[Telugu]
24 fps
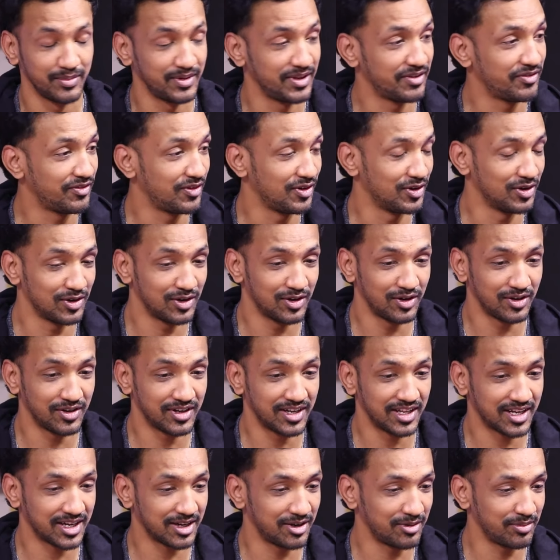మీరు ఫ్లోలో
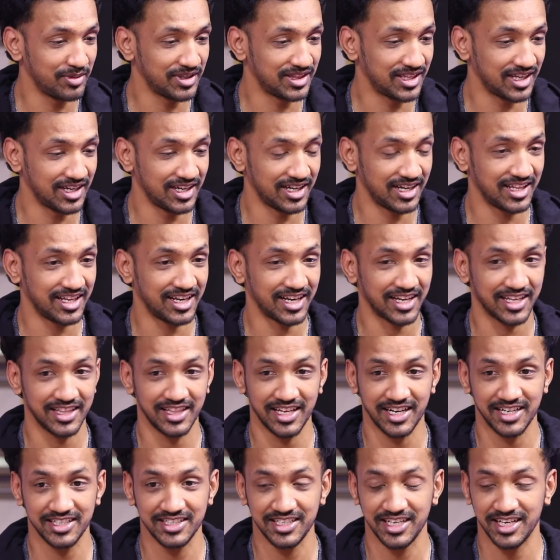ఉన్నారు కాబట్టి మీకు తెలియట్లేదు నాకు
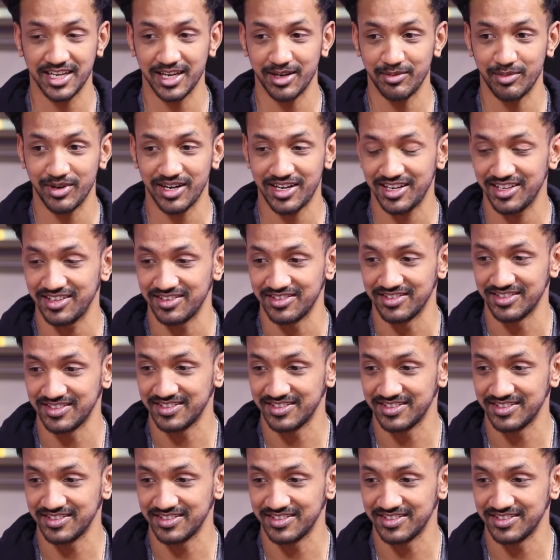ఇందాక నుంచి ఏం కనబడట్లేదు